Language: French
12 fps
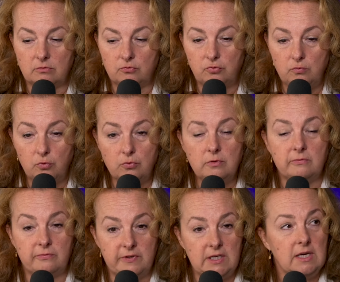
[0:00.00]
tout le monde
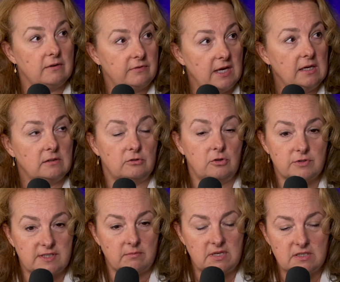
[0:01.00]
vit avec dans
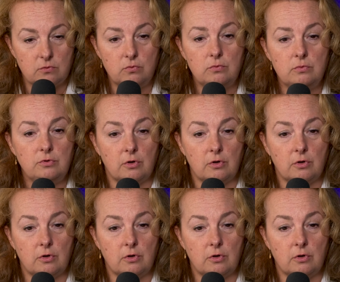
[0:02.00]
sa maison,